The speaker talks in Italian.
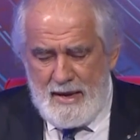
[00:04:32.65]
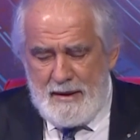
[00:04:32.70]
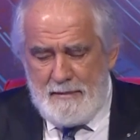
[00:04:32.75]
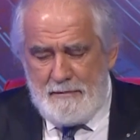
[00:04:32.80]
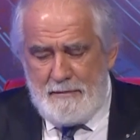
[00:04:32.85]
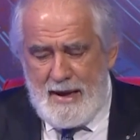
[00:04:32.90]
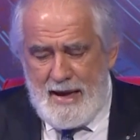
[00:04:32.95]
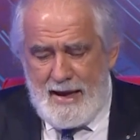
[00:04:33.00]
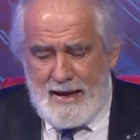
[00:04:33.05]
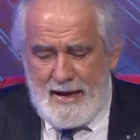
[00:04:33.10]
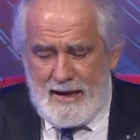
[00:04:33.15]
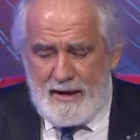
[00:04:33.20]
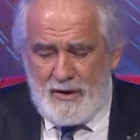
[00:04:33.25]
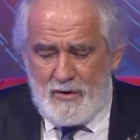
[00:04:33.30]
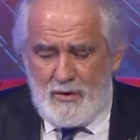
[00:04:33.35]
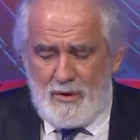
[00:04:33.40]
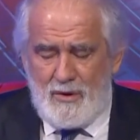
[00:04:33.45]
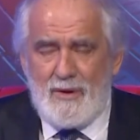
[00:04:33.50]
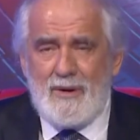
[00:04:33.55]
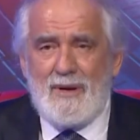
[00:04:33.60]
ma
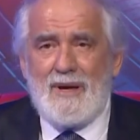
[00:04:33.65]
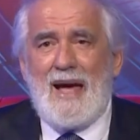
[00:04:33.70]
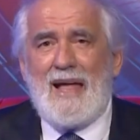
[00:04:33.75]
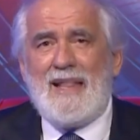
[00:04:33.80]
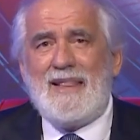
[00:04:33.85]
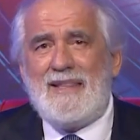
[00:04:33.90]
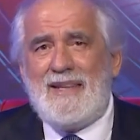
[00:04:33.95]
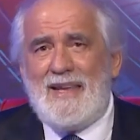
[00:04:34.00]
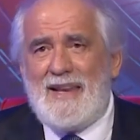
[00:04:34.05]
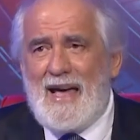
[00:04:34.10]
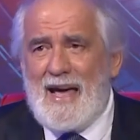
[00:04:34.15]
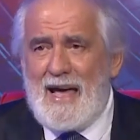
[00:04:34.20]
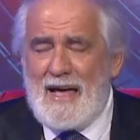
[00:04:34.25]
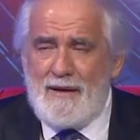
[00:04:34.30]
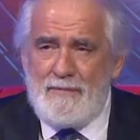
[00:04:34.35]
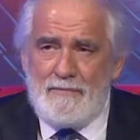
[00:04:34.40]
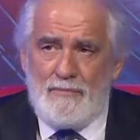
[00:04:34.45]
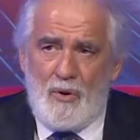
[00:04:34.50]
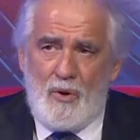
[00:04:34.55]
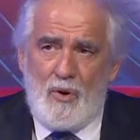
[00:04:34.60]
ecco, al di là
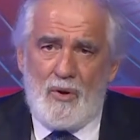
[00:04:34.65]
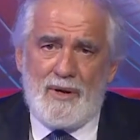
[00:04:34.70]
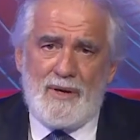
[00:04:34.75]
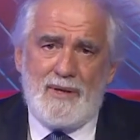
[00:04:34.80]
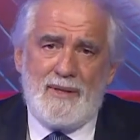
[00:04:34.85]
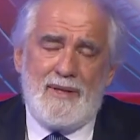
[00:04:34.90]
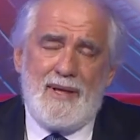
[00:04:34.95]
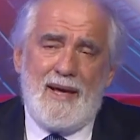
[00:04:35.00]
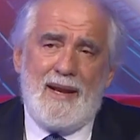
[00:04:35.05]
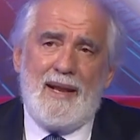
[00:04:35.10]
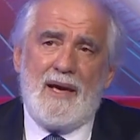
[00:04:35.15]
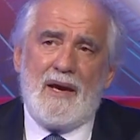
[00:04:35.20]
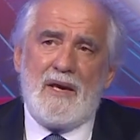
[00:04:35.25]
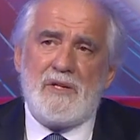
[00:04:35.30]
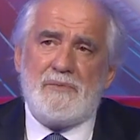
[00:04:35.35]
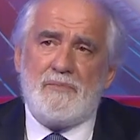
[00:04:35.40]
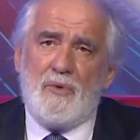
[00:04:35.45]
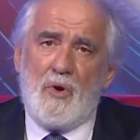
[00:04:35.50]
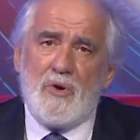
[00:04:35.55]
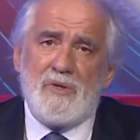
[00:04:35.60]
poi della
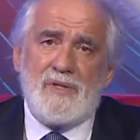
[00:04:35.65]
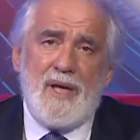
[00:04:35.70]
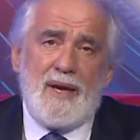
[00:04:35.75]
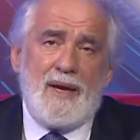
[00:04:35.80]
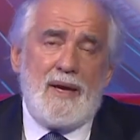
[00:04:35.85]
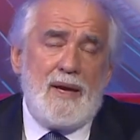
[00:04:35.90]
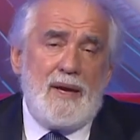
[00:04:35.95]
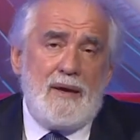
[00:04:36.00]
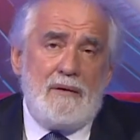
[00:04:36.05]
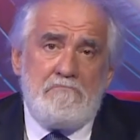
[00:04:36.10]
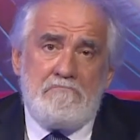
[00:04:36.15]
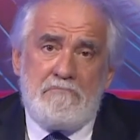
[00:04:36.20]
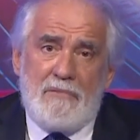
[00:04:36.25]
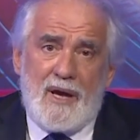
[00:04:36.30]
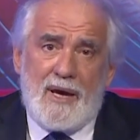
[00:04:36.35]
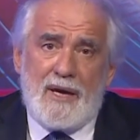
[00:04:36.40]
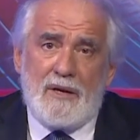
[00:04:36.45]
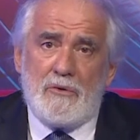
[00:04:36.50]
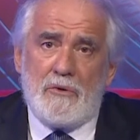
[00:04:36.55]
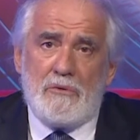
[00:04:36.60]
risposta che
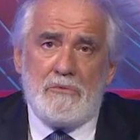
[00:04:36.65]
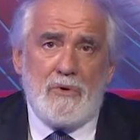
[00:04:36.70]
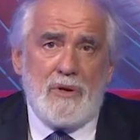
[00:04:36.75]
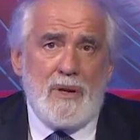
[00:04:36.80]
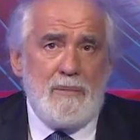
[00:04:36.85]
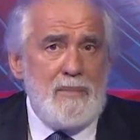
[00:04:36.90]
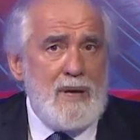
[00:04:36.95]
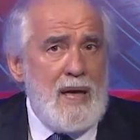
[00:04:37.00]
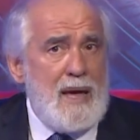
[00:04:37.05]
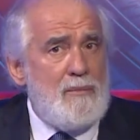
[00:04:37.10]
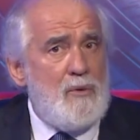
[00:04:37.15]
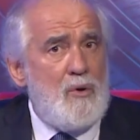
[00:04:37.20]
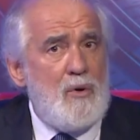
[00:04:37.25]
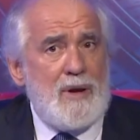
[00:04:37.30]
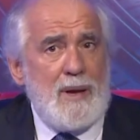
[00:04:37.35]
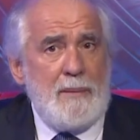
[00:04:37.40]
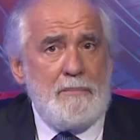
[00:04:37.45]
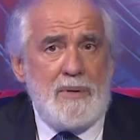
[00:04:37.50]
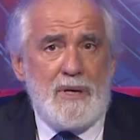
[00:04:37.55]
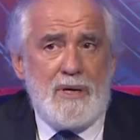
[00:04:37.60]
credo non abbiamo
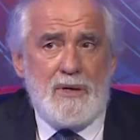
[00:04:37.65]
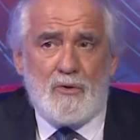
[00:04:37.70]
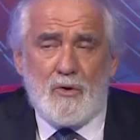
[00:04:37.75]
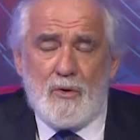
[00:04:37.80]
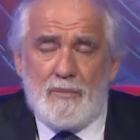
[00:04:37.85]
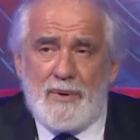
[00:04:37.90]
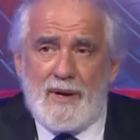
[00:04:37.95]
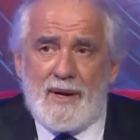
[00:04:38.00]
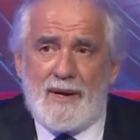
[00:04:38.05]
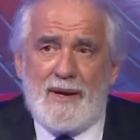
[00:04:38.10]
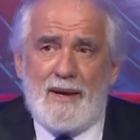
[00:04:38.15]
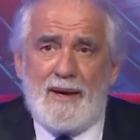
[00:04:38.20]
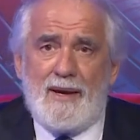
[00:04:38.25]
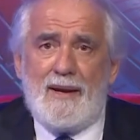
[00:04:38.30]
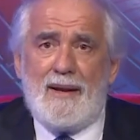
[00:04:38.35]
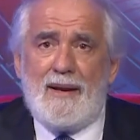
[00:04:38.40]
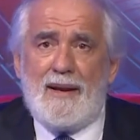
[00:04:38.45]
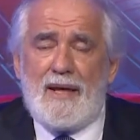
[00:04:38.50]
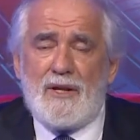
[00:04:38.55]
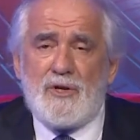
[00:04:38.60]
capito perché
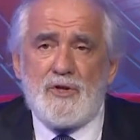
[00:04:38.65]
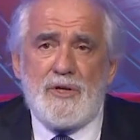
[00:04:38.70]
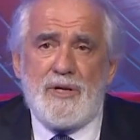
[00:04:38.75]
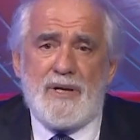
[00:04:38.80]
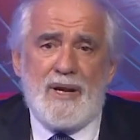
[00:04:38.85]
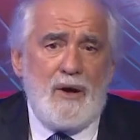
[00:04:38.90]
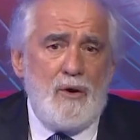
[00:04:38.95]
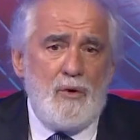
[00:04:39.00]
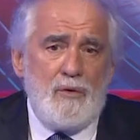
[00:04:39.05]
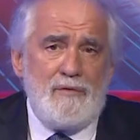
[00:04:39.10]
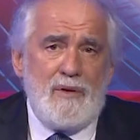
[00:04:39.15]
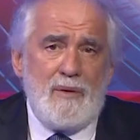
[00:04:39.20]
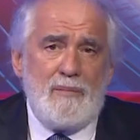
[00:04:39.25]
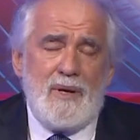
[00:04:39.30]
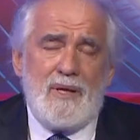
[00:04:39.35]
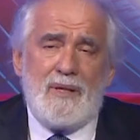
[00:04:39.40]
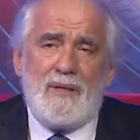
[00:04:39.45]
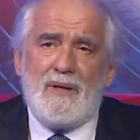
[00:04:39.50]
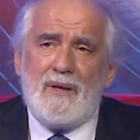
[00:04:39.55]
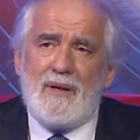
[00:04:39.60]
la Cina
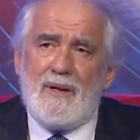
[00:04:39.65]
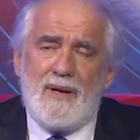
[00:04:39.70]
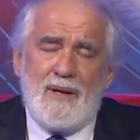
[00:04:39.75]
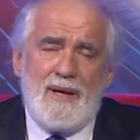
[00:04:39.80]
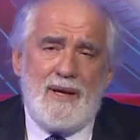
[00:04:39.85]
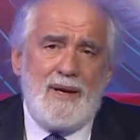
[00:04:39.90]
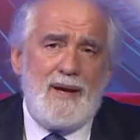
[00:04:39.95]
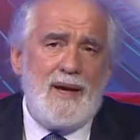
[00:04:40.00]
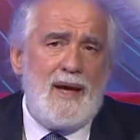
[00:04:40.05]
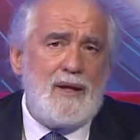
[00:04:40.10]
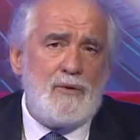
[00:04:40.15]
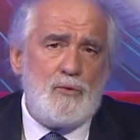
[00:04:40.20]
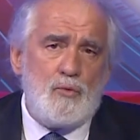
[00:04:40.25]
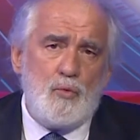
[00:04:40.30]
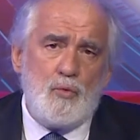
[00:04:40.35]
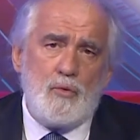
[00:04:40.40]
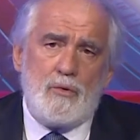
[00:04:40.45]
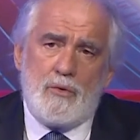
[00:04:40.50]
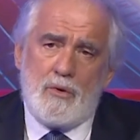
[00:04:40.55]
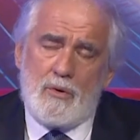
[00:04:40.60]
ovviamente nega
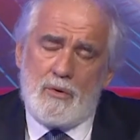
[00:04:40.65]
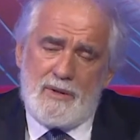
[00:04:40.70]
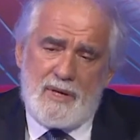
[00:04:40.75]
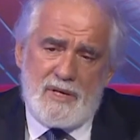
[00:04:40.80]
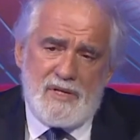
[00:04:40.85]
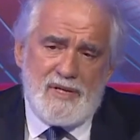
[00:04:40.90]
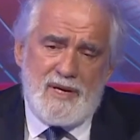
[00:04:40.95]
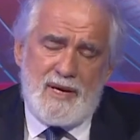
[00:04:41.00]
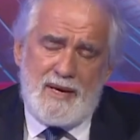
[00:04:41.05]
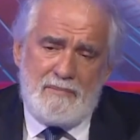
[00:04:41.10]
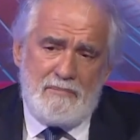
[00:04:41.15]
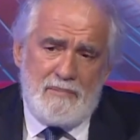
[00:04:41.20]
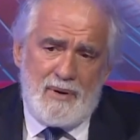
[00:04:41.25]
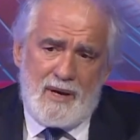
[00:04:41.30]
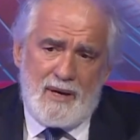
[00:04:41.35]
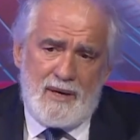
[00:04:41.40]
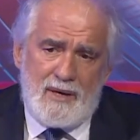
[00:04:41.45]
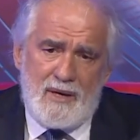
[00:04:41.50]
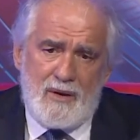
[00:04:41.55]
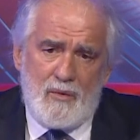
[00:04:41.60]
tutto da
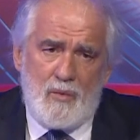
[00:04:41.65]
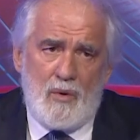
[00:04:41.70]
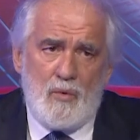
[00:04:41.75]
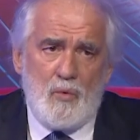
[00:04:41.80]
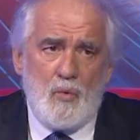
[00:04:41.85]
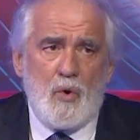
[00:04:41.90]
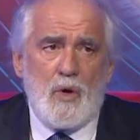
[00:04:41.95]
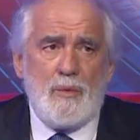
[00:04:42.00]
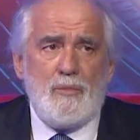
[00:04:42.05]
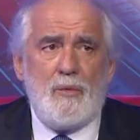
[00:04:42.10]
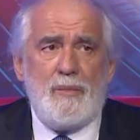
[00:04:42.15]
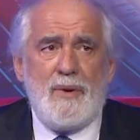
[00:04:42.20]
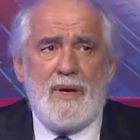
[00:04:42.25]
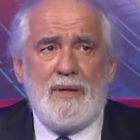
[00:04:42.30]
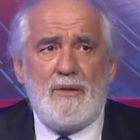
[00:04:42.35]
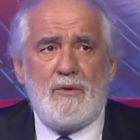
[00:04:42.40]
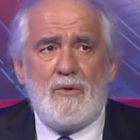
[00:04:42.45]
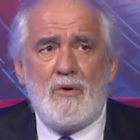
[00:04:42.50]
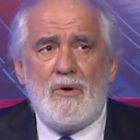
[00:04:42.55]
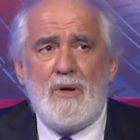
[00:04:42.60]
sempre in qualunque
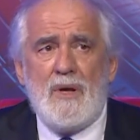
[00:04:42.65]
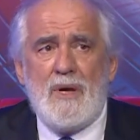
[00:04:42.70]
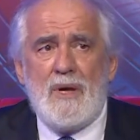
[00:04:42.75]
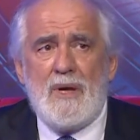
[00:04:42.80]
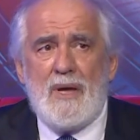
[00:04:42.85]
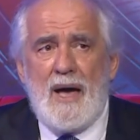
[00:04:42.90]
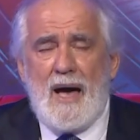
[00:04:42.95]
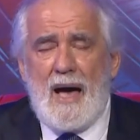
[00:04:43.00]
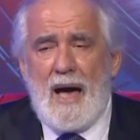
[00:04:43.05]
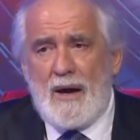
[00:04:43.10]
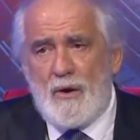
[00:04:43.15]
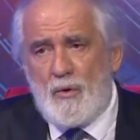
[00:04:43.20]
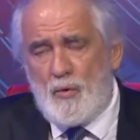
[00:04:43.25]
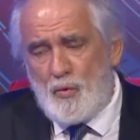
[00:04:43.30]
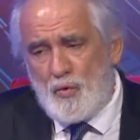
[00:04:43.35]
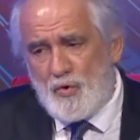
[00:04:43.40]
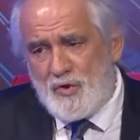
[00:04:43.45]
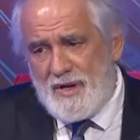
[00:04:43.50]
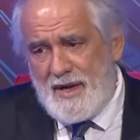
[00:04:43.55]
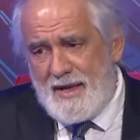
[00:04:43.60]
momento,
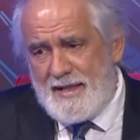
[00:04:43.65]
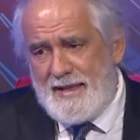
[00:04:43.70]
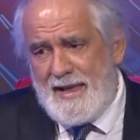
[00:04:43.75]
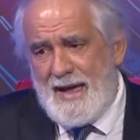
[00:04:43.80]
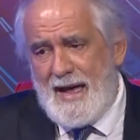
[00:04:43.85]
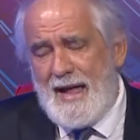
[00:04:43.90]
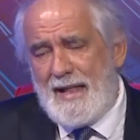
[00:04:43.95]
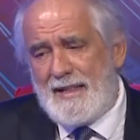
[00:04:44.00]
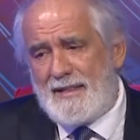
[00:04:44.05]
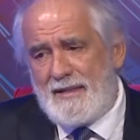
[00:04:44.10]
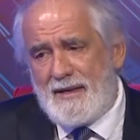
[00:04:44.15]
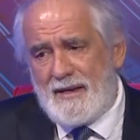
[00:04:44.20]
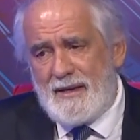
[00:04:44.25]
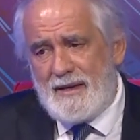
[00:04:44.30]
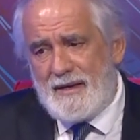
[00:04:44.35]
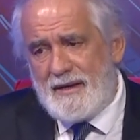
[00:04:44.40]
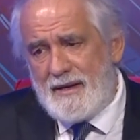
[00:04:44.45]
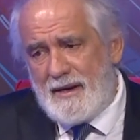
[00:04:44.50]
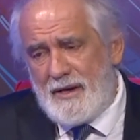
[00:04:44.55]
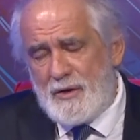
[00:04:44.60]
accusa gli
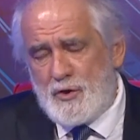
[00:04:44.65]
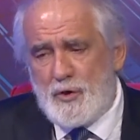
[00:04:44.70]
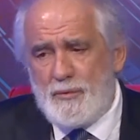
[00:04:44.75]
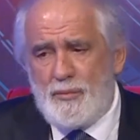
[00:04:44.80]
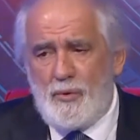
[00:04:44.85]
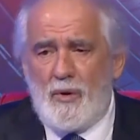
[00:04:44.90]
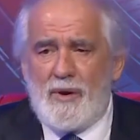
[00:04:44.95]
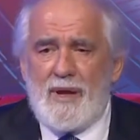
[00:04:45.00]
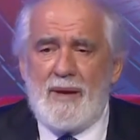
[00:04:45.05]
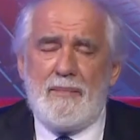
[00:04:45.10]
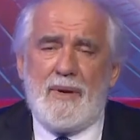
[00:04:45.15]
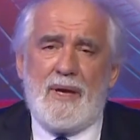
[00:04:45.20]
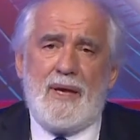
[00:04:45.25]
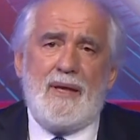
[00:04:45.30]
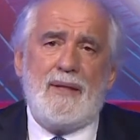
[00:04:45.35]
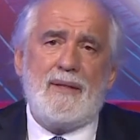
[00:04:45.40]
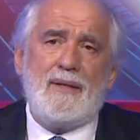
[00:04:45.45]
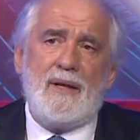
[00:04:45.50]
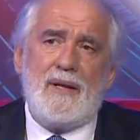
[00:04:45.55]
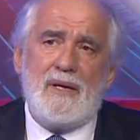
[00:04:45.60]
altri
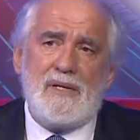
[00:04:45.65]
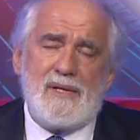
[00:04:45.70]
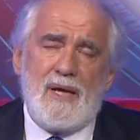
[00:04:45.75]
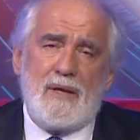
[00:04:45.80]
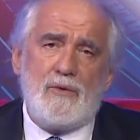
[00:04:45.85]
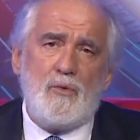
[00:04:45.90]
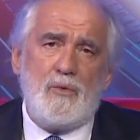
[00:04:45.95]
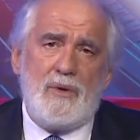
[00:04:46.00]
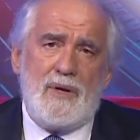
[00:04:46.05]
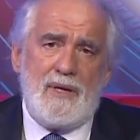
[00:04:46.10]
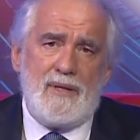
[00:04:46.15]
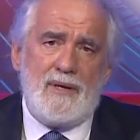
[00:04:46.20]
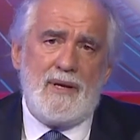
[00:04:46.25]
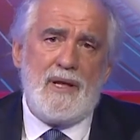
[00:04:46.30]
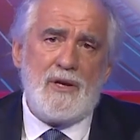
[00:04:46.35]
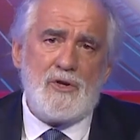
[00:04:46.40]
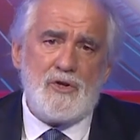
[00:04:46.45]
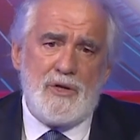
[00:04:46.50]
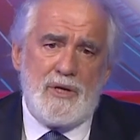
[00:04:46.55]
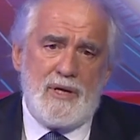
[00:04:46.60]
reciprocamente, gli Stati Uniti,
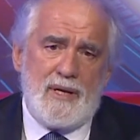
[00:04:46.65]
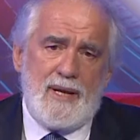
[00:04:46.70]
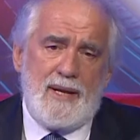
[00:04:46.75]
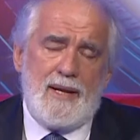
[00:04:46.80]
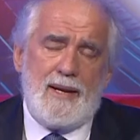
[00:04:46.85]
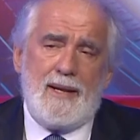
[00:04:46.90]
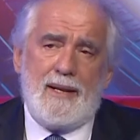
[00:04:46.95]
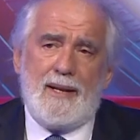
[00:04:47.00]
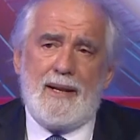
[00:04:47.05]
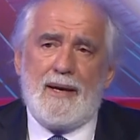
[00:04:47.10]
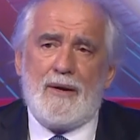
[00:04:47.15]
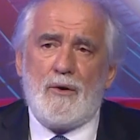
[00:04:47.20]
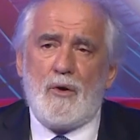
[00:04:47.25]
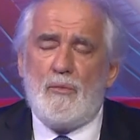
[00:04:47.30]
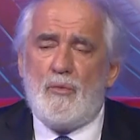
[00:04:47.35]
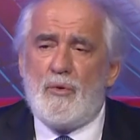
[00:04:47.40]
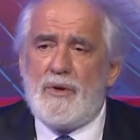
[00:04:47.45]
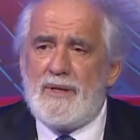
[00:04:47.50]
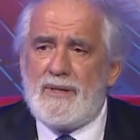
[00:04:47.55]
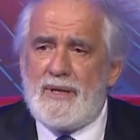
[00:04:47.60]
la Cina, la
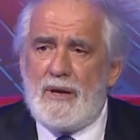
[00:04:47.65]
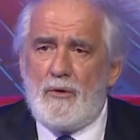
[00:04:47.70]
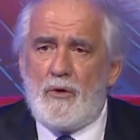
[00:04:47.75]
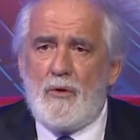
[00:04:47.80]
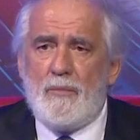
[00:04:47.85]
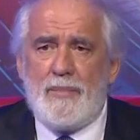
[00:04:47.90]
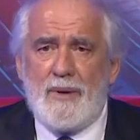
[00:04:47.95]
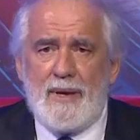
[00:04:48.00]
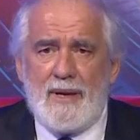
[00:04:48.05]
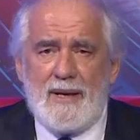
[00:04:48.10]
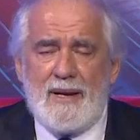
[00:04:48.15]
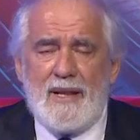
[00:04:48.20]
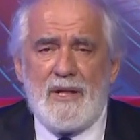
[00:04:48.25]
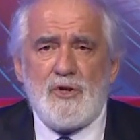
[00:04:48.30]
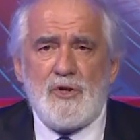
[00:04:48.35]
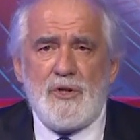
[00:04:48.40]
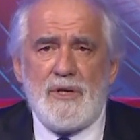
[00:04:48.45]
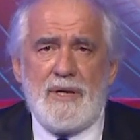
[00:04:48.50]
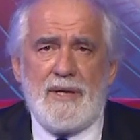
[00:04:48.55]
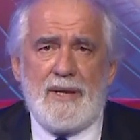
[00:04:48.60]
Comunità Europea, la
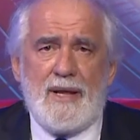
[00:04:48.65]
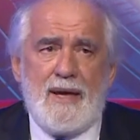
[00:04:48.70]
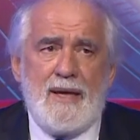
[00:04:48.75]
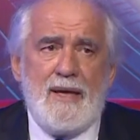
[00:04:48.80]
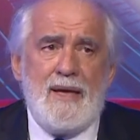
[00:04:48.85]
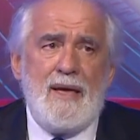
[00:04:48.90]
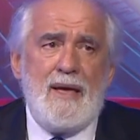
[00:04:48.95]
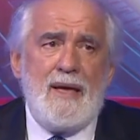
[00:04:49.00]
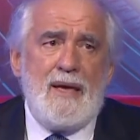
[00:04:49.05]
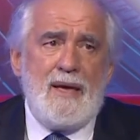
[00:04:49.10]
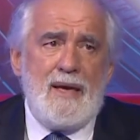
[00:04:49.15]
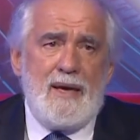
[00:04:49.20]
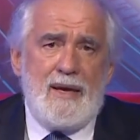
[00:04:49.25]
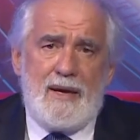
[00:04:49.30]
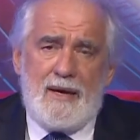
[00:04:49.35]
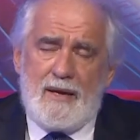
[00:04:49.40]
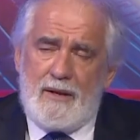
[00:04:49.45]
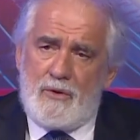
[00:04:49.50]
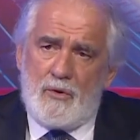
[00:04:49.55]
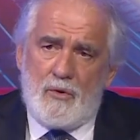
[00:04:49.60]
Cina
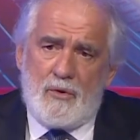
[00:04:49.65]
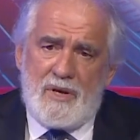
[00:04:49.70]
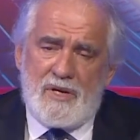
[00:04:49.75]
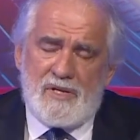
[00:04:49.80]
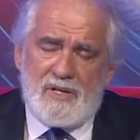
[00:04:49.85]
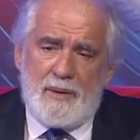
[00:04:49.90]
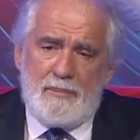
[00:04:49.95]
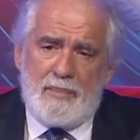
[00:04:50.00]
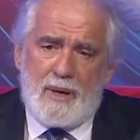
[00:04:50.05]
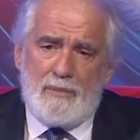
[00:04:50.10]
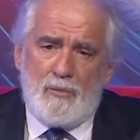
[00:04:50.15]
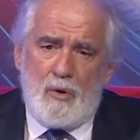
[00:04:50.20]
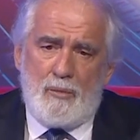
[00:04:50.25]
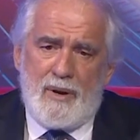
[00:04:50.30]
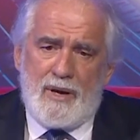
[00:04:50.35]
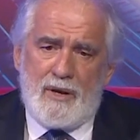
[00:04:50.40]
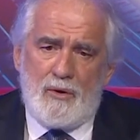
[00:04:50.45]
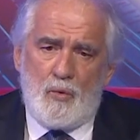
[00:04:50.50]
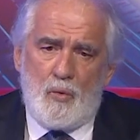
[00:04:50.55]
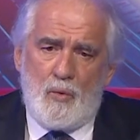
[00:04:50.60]
e non ne sapremo
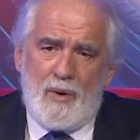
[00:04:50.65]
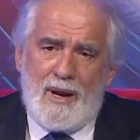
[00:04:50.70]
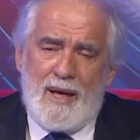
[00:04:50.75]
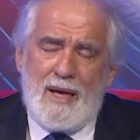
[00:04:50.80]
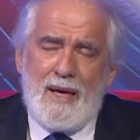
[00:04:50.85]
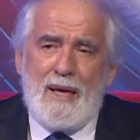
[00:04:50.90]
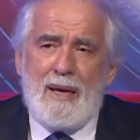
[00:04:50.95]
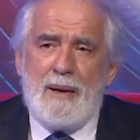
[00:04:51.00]
mai nulla.